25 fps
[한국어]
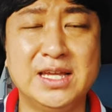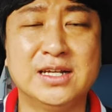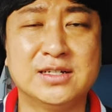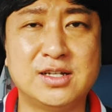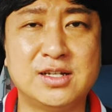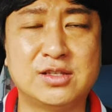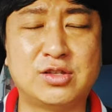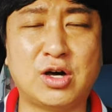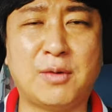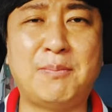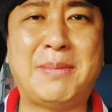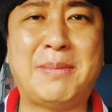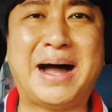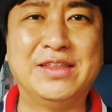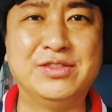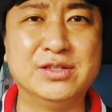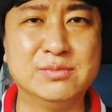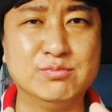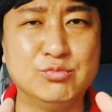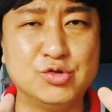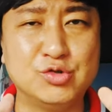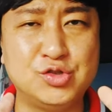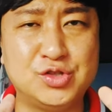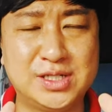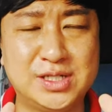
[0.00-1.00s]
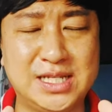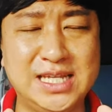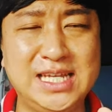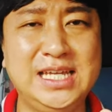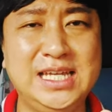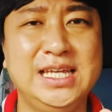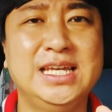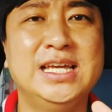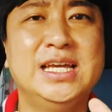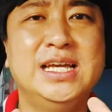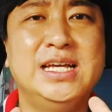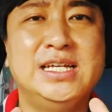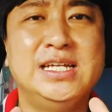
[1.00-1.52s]
그래서 많은
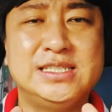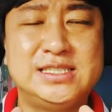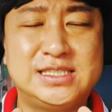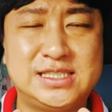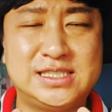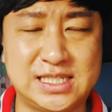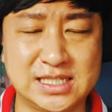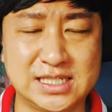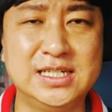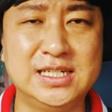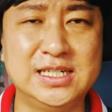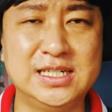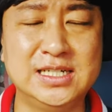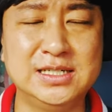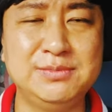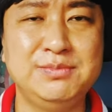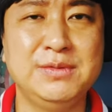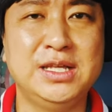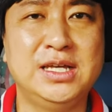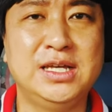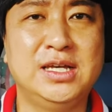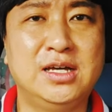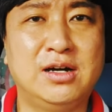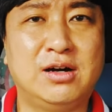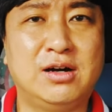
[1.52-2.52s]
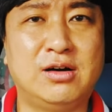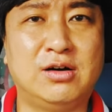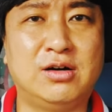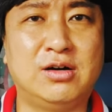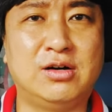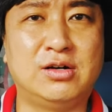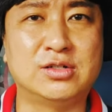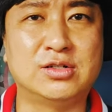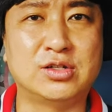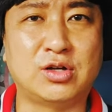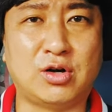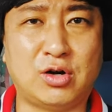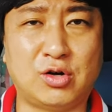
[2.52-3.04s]
분들이 지금
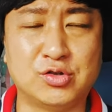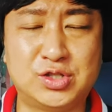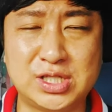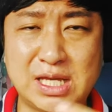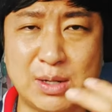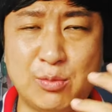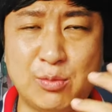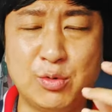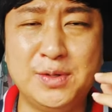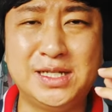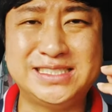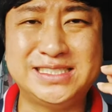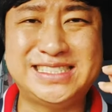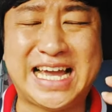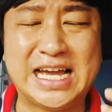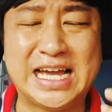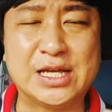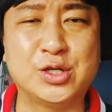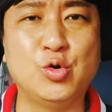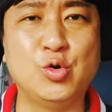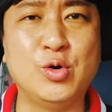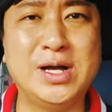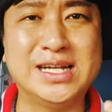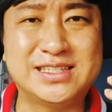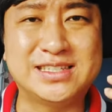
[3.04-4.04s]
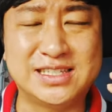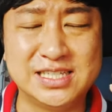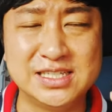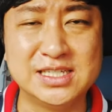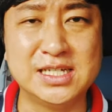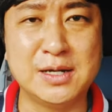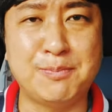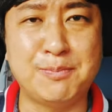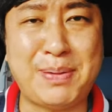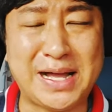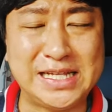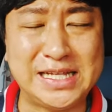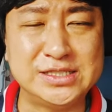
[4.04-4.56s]
어, 어떻게 보면 장교양
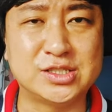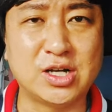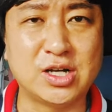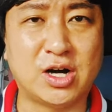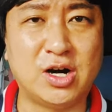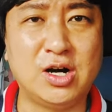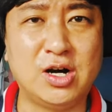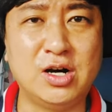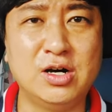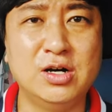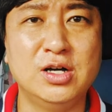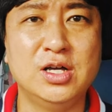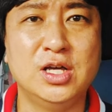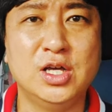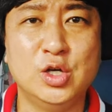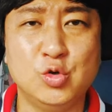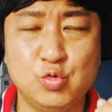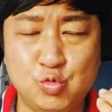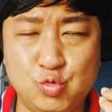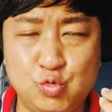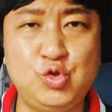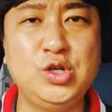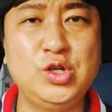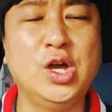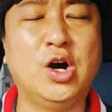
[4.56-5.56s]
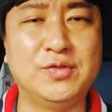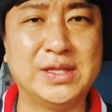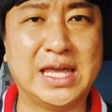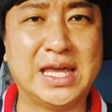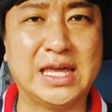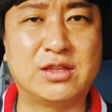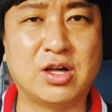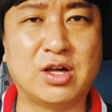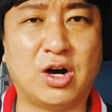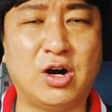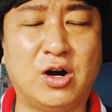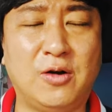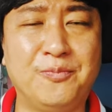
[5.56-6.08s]
등급 판정
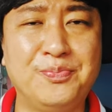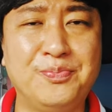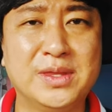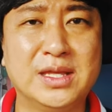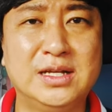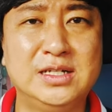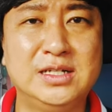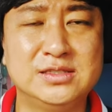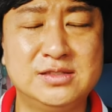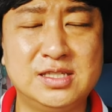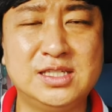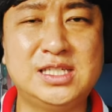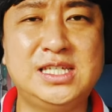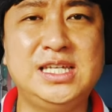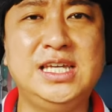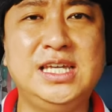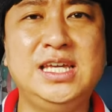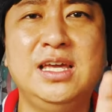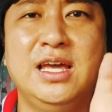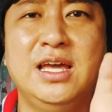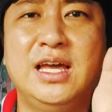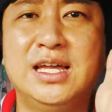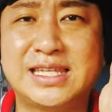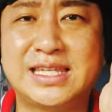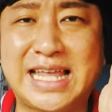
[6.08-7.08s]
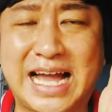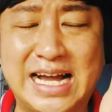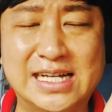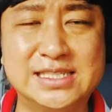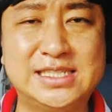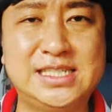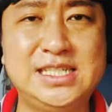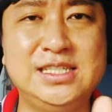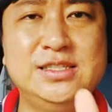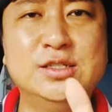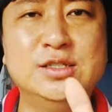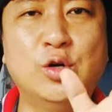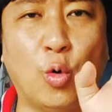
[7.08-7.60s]
위원회에서 특히
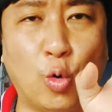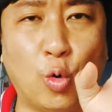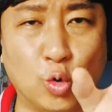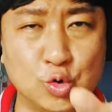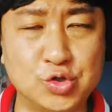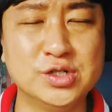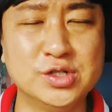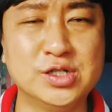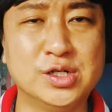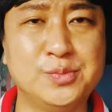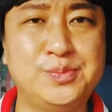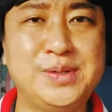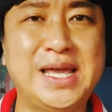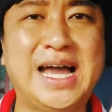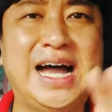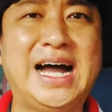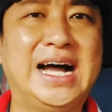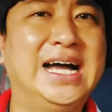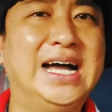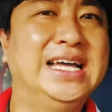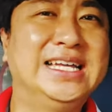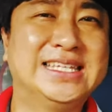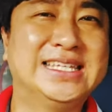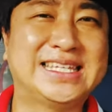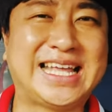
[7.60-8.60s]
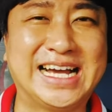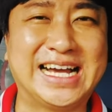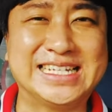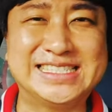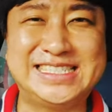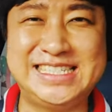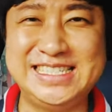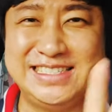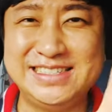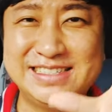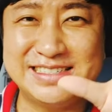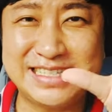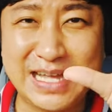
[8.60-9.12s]
당신은 5등급이야
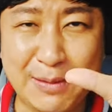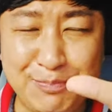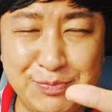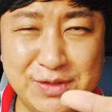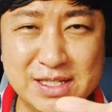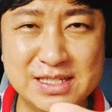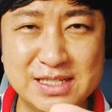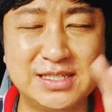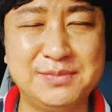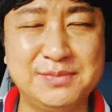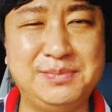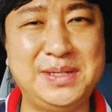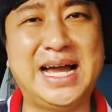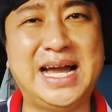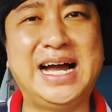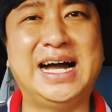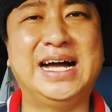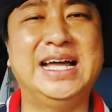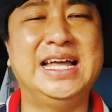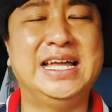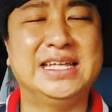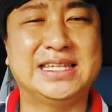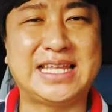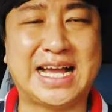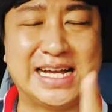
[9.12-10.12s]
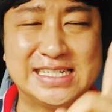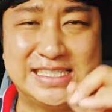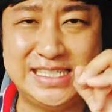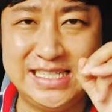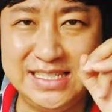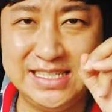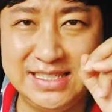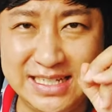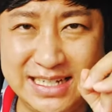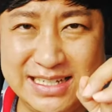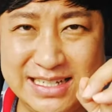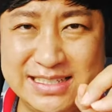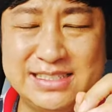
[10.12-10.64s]
당신은 3등급이야.
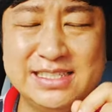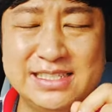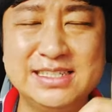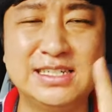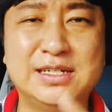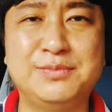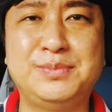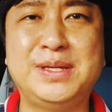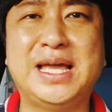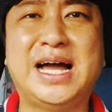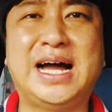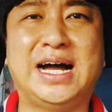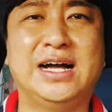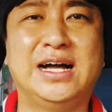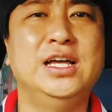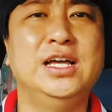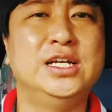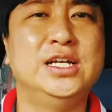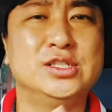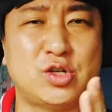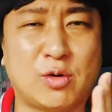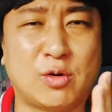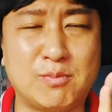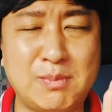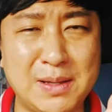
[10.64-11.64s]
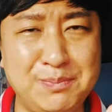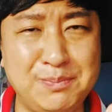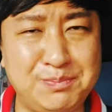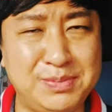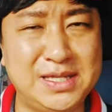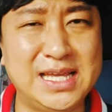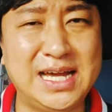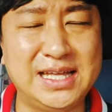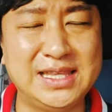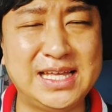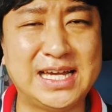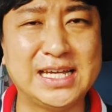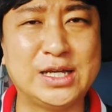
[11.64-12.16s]
당신은 1등급이야. 정말
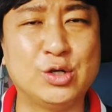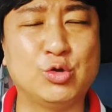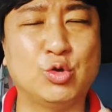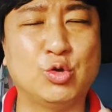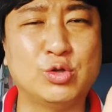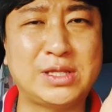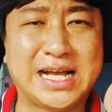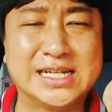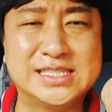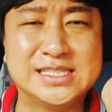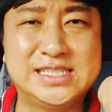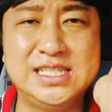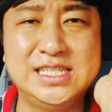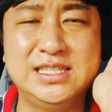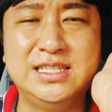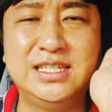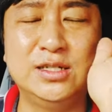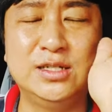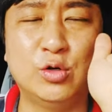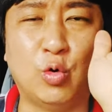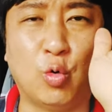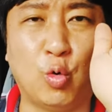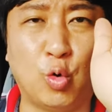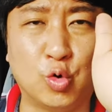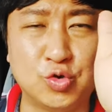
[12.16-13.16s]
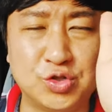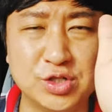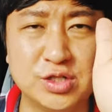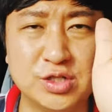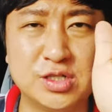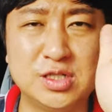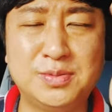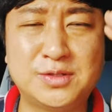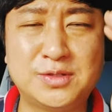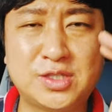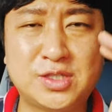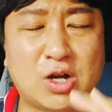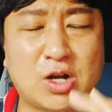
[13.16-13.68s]
미안하게도 당신은
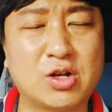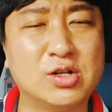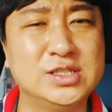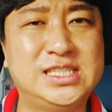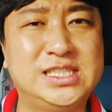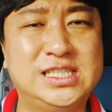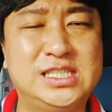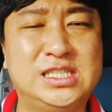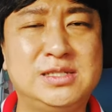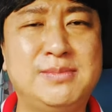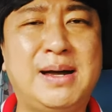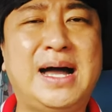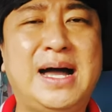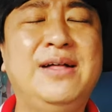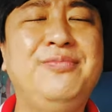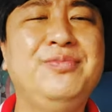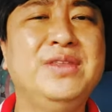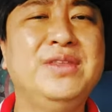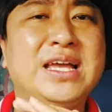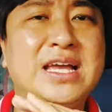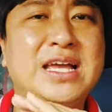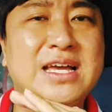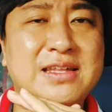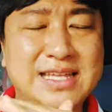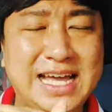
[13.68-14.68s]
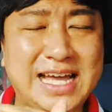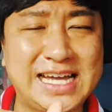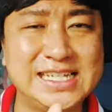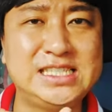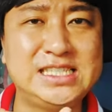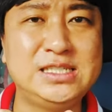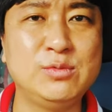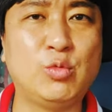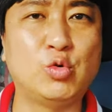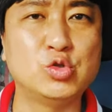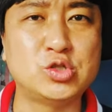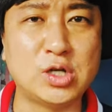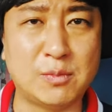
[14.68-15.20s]
5등급이 떨어지지만
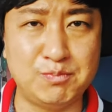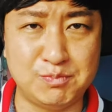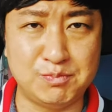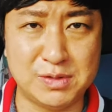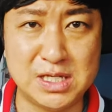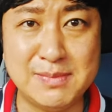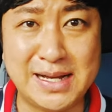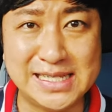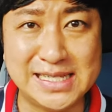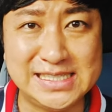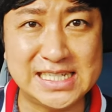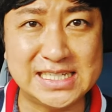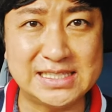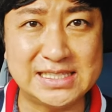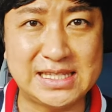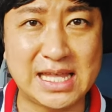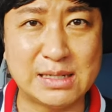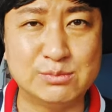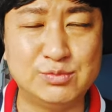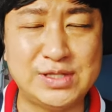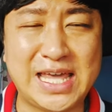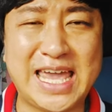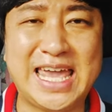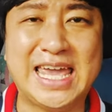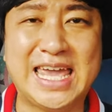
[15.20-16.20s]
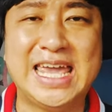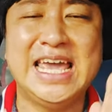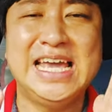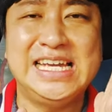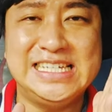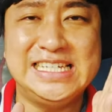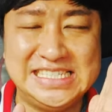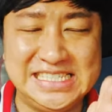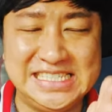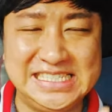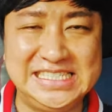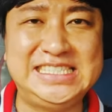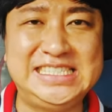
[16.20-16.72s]
45점 미만이기 때문에
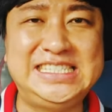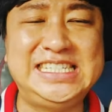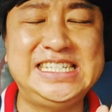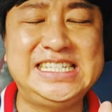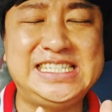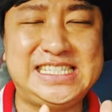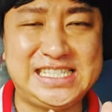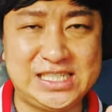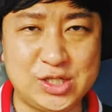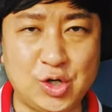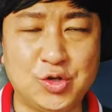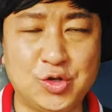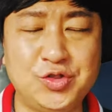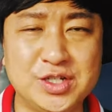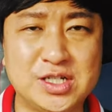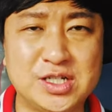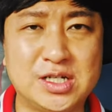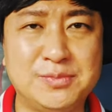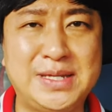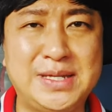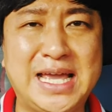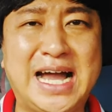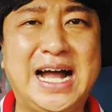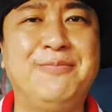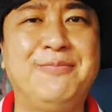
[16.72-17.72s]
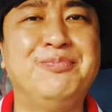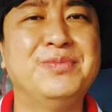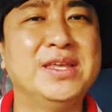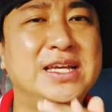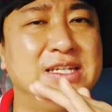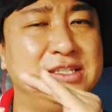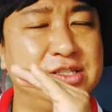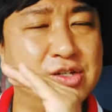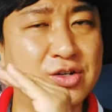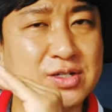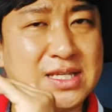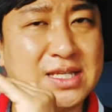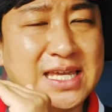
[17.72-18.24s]
인지 지원 등급이야.
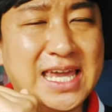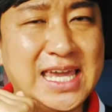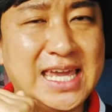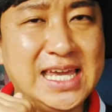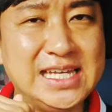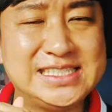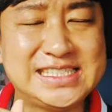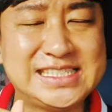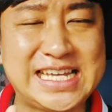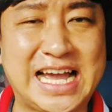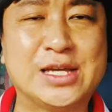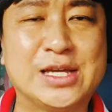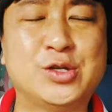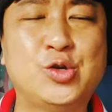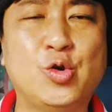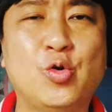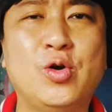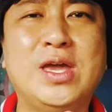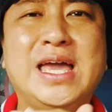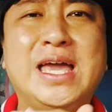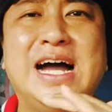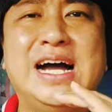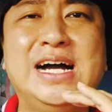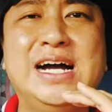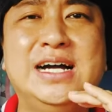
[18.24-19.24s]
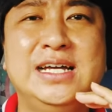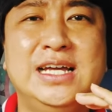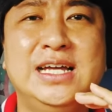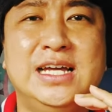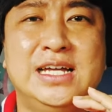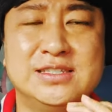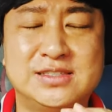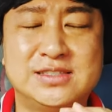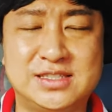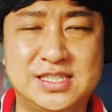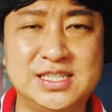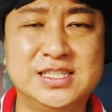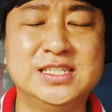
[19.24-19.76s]
이렇게 장교양
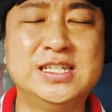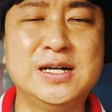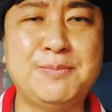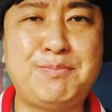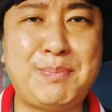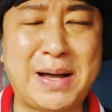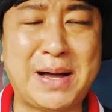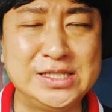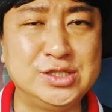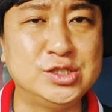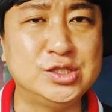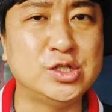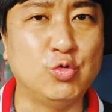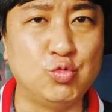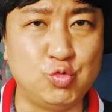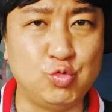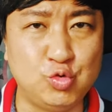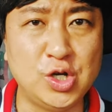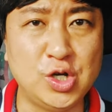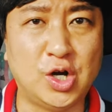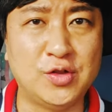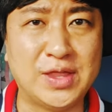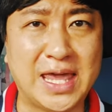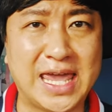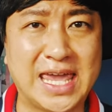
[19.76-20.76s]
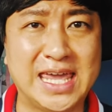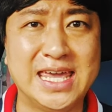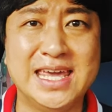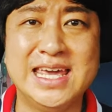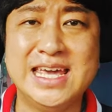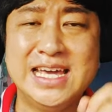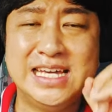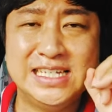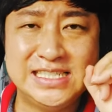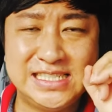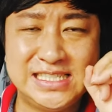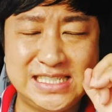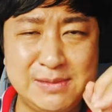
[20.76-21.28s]
등급 판정 위원회
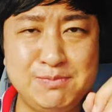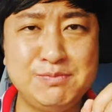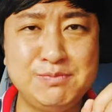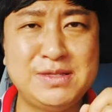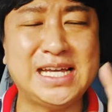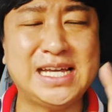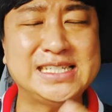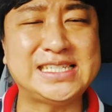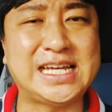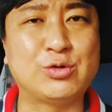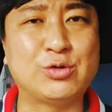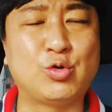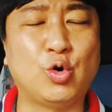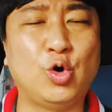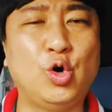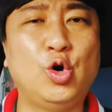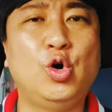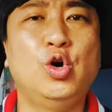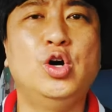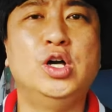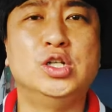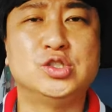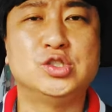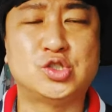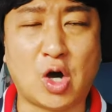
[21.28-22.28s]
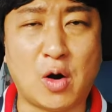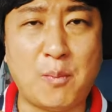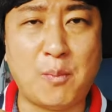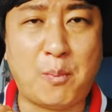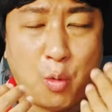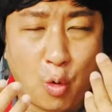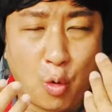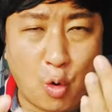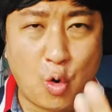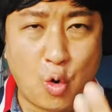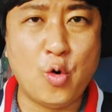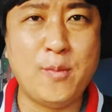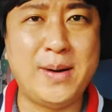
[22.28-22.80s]
심사자도 저
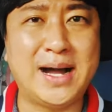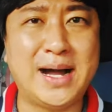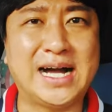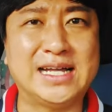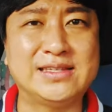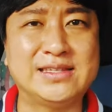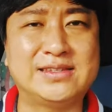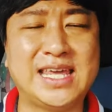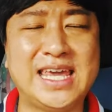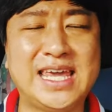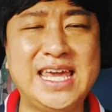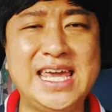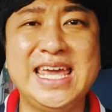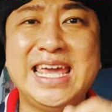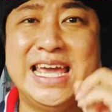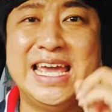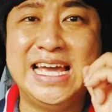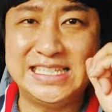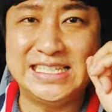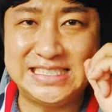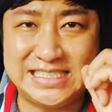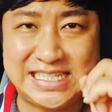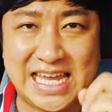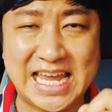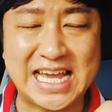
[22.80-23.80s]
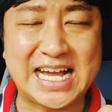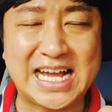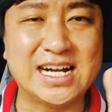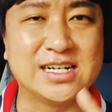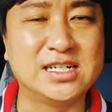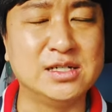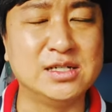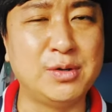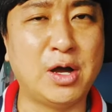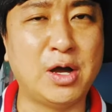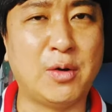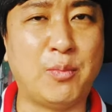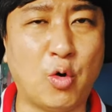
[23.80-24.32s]
보호망한테
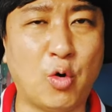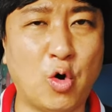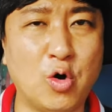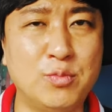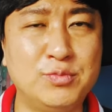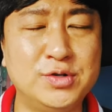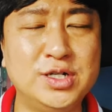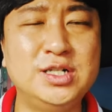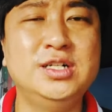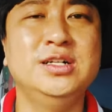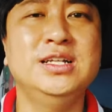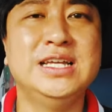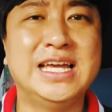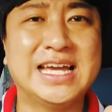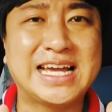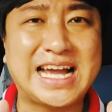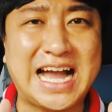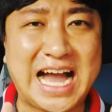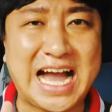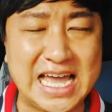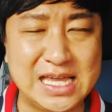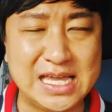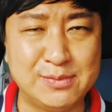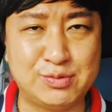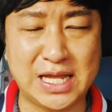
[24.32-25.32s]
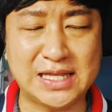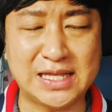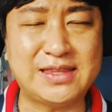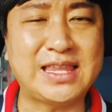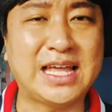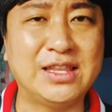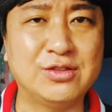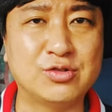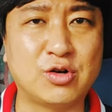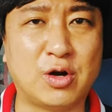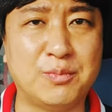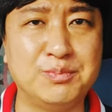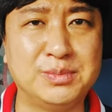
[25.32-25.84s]
재가급여 보험을 가입을
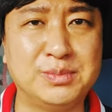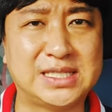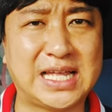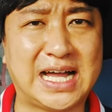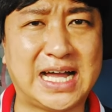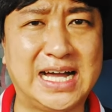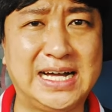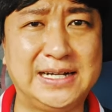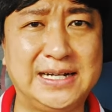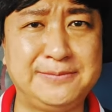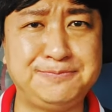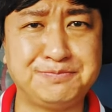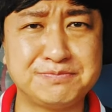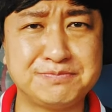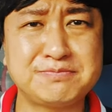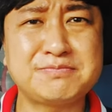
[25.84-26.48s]
했다는 겁니다.